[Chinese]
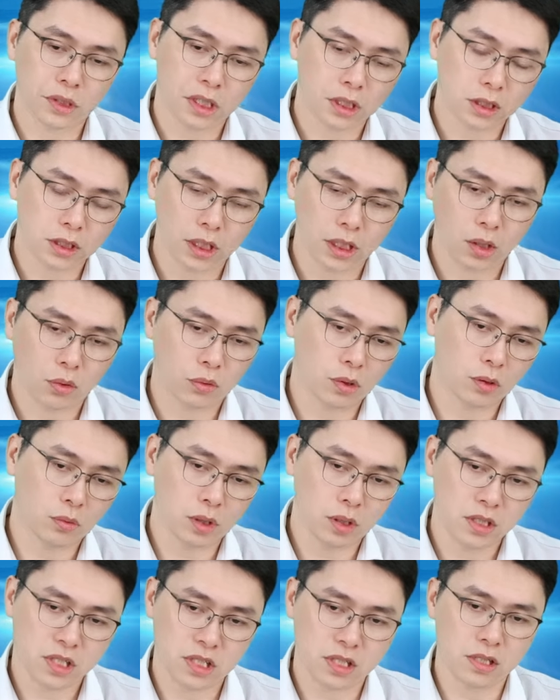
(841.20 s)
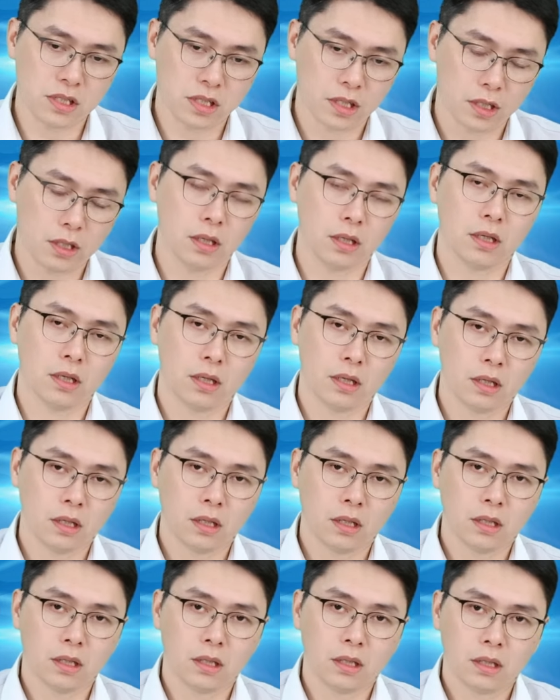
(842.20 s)
年前啊，我认为今年
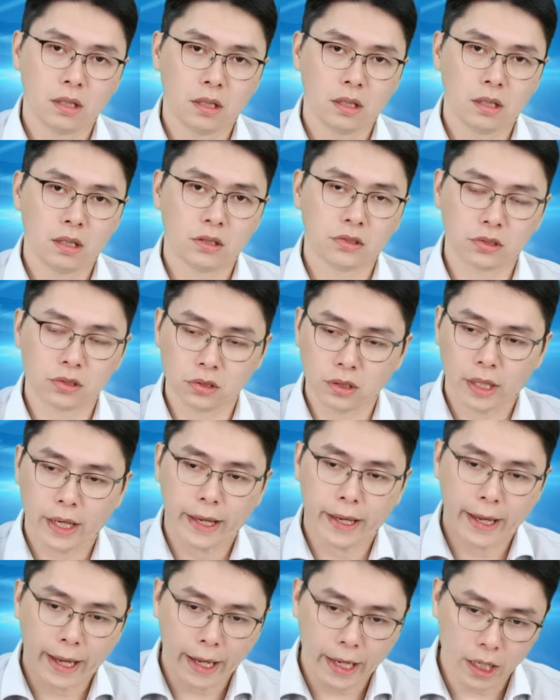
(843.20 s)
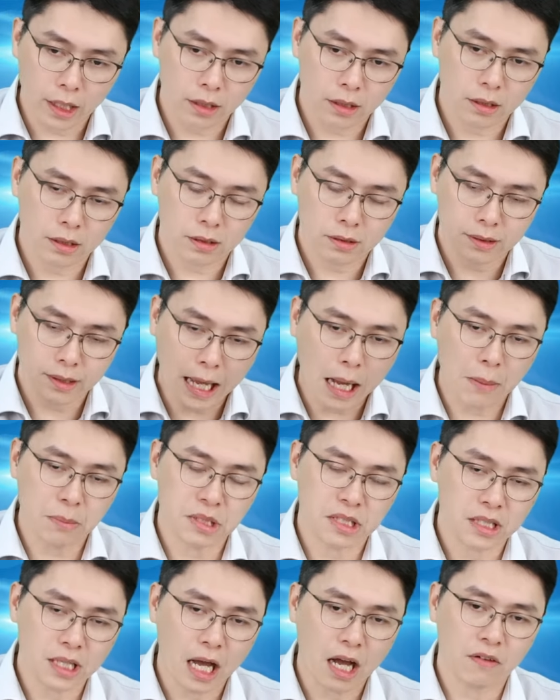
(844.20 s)
是 AI 大
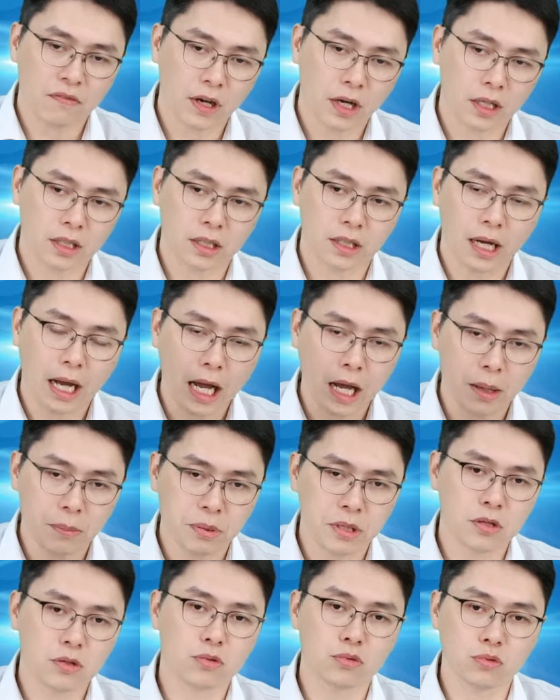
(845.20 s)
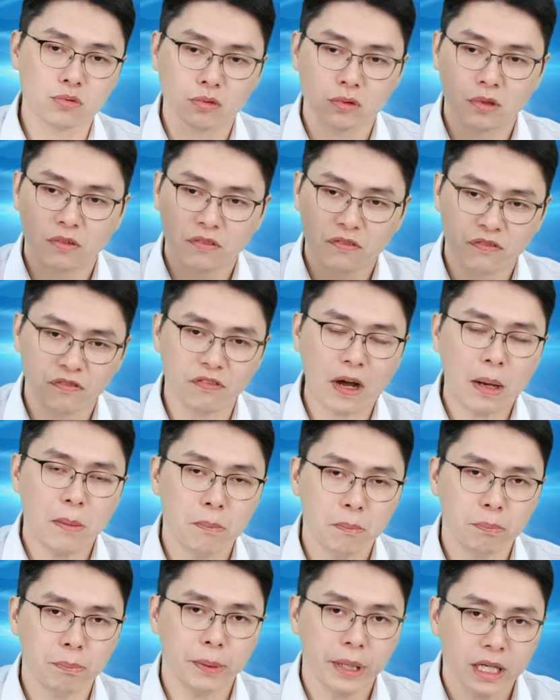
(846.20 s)
名大放跟 IP 股
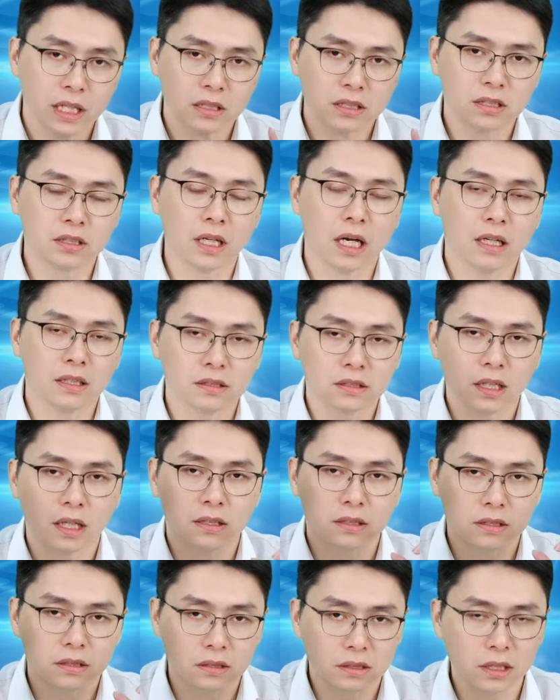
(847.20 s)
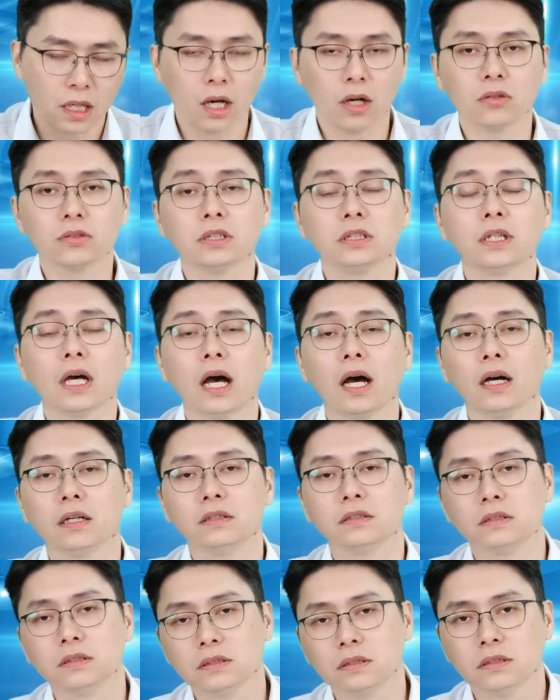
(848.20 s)
翻倍上涨的超级大行
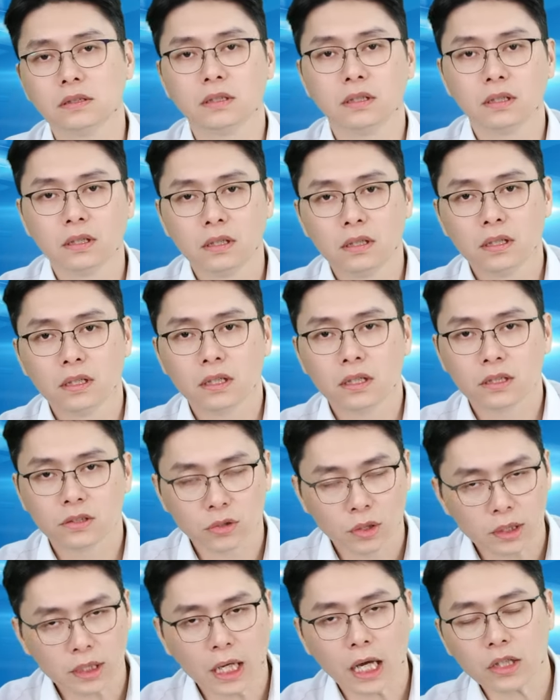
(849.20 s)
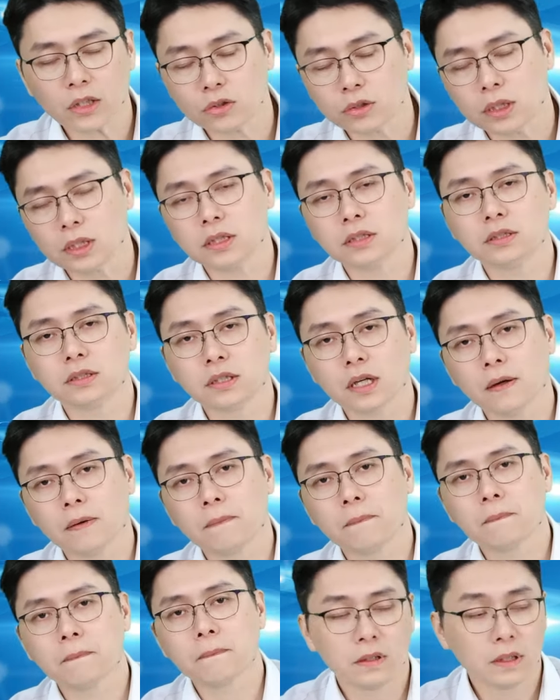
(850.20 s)
情，希望大家都可以跟上。
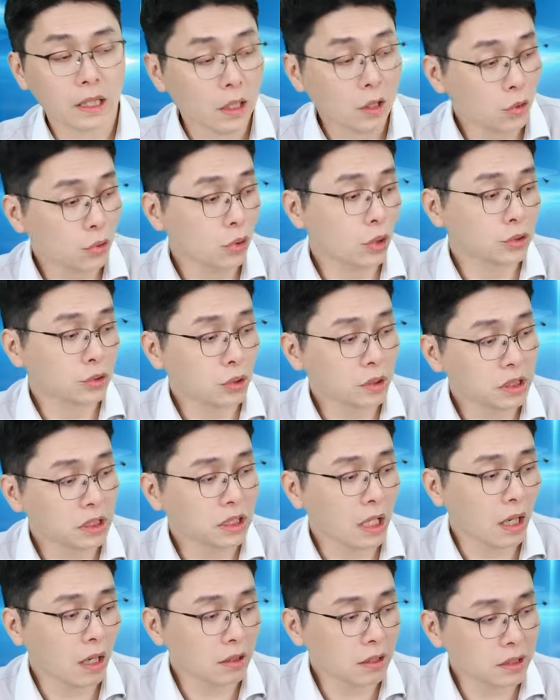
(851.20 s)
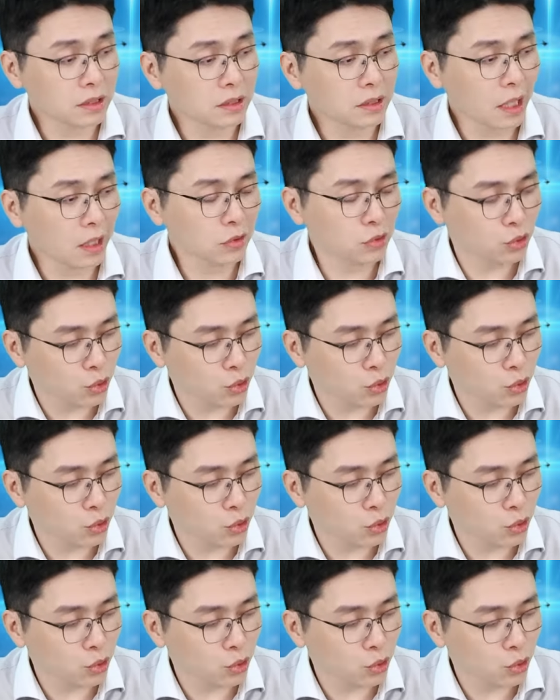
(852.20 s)
那如果说你想要跟上